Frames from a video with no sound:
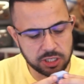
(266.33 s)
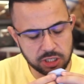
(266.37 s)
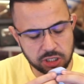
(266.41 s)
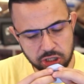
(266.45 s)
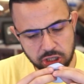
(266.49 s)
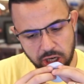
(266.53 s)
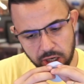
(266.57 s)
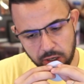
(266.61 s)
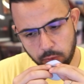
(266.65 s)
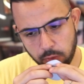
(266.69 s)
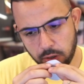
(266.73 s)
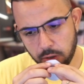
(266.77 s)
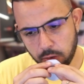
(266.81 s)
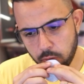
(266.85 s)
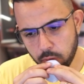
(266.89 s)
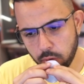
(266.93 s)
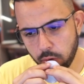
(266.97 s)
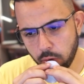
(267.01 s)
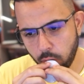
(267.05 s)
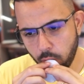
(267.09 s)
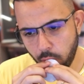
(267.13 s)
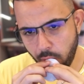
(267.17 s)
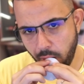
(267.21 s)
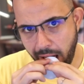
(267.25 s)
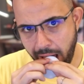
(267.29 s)
se c'è
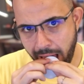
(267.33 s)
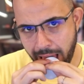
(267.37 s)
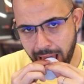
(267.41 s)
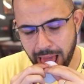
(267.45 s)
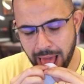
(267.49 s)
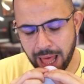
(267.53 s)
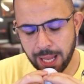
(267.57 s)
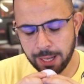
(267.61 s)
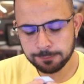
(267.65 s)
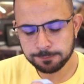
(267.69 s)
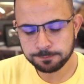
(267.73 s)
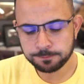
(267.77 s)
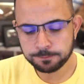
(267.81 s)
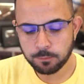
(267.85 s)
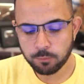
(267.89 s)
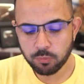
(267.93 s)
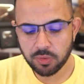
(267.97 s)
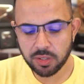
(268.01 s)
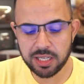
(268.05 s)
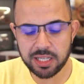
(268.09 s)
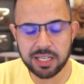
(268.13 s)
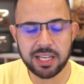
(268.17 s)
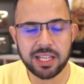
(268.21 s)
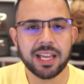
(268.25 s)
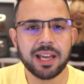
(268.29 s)
qualcuno qua
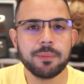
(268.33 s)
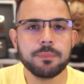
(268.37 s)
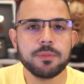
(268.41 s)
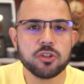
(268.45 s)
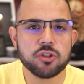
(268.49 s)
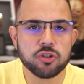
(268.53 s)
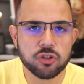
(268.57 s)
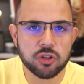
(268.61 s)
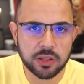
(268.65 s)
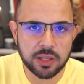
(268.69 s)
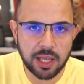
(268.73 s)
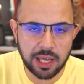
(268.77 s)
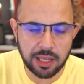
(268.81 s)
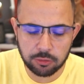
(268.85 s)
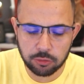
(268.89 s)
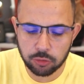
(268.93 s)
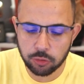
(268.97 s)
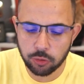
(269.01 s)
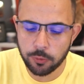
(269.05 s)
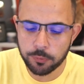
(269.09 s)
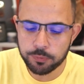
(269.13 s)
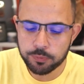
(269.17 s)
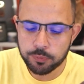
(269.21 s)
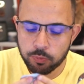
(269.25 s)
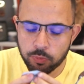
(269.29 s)
che ne capisce
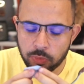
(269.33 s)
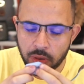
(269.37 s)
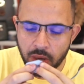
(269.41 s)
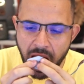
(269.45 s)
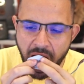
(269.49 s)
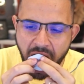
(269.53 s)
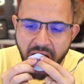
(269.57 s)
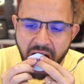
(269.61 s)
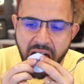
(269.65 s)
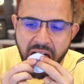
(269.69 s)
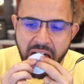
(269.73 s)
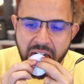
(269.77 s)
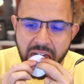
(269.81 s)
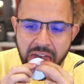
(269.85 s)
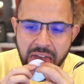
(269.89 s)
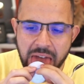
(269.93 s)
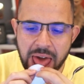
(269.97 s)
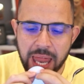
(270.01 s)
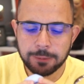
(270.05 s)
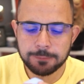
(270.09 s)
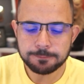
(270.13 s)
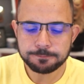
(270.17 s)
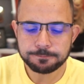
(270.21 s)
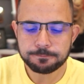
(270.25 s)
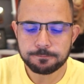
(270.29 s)
tanto,
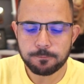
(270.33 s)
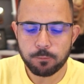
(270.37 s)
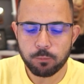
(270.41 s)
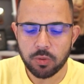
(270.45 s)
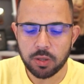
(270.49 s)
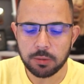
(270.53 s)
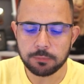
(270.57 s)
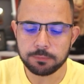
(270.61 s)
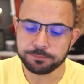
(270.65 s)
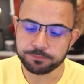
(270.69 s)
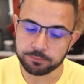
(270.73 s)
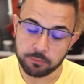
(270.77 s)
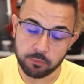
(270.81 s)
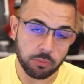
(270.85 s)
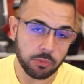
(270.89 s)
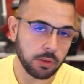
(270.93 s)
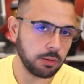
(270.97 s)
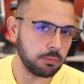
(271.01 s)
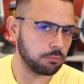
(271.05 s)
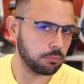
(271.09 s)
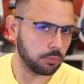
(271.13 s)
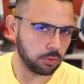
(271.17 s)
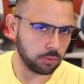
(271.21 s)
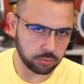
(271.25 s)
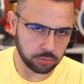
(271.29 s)
mm,
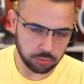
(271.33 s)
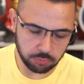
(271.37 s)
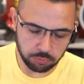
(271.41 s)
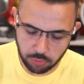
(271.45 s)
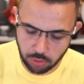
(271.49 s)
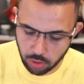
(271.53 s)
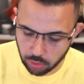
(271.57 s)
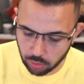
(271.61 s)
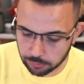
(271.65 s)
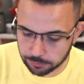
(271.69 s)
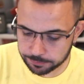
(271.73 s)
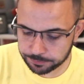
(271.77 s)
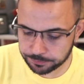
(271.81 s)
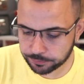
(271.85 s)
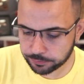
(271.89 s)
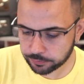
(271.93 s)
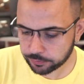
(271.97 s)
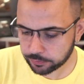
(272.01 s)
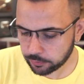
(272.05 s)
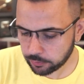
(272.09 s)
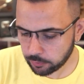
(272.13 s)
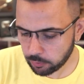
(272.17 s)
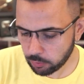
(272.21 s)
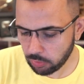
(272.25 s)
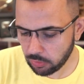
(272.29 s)
molto buono.
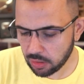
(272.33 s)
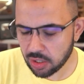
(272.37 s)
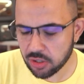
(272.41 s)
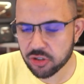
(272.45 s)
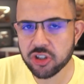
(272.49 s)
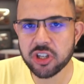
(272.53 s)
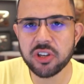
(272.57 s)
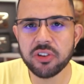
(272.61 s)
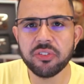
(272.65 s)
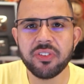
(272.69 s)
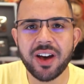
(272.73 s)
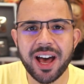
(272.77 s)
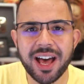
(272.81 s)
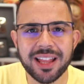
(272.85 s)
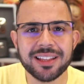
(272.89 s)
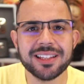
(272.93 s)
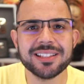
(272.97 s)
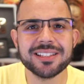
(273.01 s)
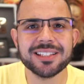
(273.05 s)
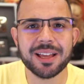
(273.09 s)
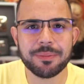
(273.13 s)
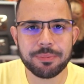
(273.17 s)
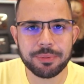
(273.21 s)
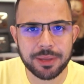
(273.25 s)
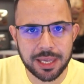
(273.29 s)
Ci
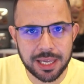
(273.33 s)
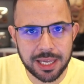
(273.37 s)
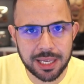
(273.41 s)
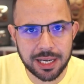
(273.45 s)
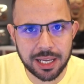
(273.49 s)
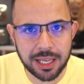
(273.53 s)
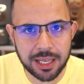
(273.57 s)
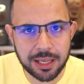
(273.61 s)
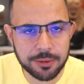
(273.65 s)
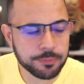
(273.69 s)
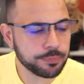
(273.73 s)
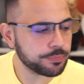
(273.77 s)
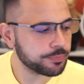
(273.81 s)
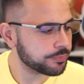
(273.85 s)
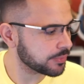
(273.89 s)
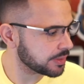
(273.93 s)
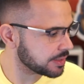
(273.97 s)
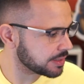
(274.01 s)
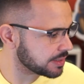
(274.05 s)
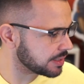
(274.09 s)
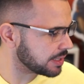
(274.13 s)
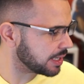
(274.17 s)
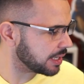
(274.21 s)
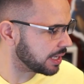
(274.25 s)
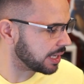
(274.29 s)
fate sapere
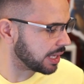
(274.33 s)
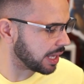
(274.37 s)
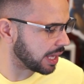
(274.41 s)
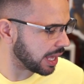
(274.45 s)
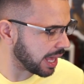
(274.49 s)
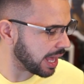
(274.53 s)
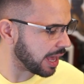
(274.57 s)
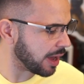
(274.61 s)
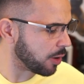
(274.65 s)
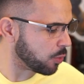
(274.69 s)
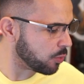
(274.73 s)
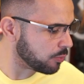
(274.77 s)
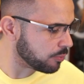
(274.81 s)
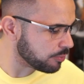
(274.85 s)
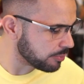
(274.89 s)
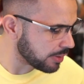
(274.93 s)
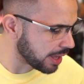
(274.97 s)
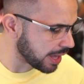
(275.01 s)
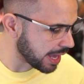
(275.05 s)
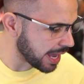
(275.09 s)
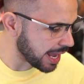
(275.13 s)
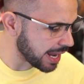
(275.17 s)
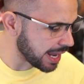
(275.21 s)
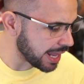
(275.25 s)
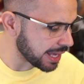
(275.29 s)
se è un
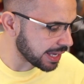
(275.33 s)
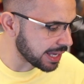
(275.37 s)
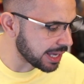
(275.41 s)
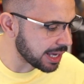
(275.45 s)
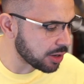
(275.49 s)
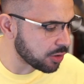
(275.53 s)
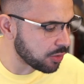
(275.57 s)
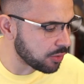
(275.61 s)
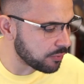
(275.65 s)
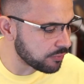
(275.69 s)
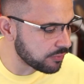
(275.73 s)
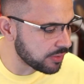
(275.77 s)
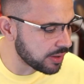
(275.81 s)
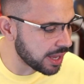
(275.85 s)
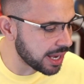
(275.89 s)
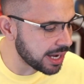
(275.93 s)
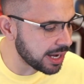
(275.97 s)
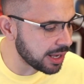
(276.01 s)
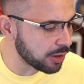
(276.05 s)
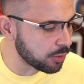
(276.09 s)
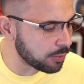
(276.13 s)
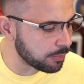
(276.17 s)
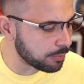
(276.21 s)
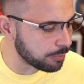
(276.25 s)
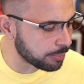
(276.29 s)
miele che
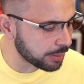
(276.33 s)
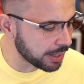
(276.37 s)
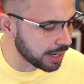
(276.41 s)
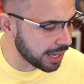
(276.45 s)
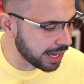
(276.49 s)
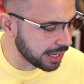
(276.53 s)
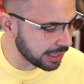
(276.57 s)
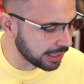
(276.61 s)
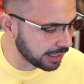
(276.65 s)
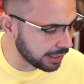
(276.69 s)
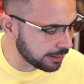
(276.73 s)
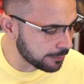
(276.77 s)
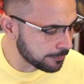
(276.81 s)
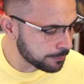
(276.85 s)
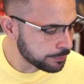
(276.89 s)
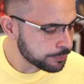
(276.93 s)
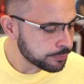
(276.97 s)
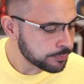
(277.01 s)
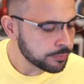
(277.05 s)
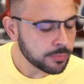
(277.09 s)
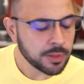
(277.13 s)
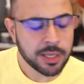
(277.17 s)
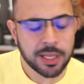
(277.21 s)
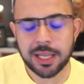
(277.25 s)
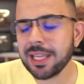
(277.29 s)
conviene comprare
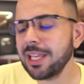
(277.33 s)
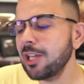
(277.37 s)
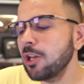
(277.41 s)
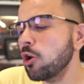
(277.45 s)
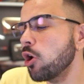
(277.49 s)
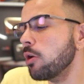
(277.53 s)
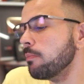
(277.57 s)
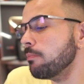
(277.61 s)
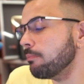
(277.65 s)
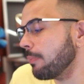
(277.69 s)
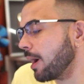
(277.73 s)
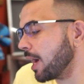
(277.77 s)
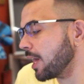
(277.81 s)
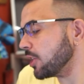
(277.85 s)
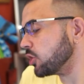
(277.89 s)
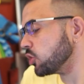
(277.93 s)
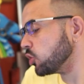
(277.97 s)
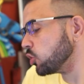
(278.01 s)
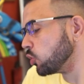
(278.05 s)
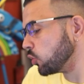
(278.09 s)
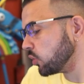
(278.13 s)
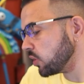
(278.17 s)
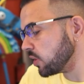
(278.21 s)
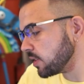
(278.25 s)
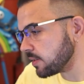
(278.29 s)
io
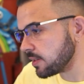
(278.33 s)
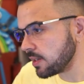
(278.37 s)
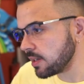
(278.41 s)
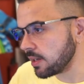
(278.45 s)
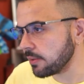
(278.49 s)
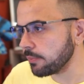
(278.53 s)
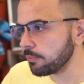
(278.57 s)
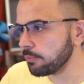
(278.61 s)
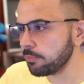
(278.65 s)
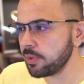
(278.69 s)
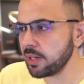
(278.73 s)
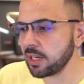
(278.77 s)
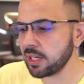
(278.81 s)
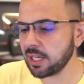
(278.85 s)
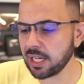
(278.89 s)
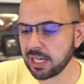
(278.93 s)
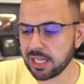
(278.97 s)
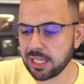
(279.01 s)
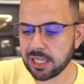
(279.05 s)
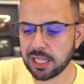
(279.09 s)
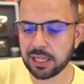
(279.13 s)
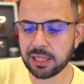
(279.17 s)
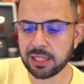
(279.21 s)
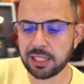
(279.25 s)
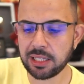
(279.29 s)
immagino di sì, per
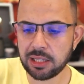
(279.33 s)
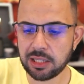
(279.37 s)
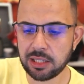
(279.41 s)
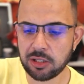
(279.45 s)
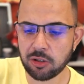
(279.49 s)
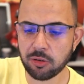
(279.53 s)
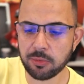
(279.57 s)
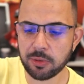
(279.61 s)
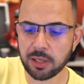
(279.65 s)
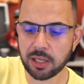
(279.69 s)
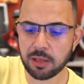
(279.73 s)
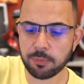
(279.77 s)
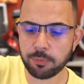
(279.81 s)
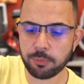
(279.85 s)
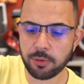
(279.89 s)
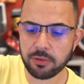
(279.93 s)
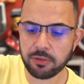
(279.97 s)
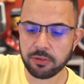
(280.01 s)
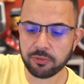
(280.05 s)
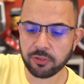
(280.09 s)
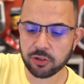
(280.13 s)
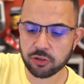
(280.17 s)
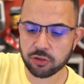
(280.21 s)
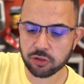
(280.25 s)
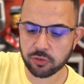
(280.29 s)
carità di Dio, perché
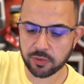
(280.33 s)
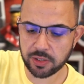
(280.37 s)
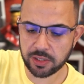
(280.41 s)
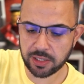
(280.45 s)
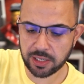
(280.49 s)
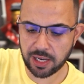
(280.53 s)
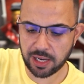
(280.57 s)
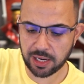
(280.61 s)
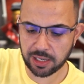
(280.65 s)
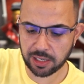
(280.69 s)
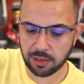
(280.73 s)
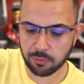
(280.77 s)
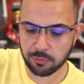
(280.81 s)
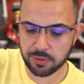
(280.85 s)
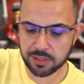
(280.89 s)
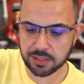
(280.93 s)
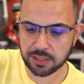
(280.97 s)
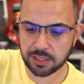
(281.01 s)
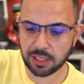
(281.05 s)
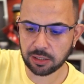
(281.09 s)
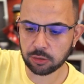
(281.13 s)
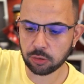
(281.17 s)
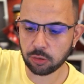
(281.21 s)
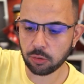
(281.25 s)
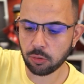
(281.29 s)
poi vi faccio vedere anche
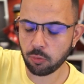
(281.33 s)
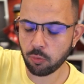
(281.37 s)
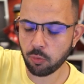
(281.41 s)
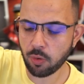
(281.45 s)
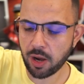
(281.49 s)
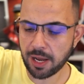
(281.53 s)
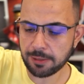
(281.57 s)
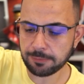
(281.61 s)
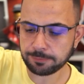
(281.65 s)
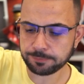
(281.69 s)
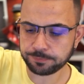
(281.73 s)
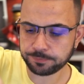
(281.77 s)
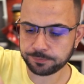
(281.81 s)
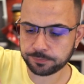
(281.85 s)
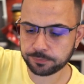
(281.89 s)
quest'altro qua,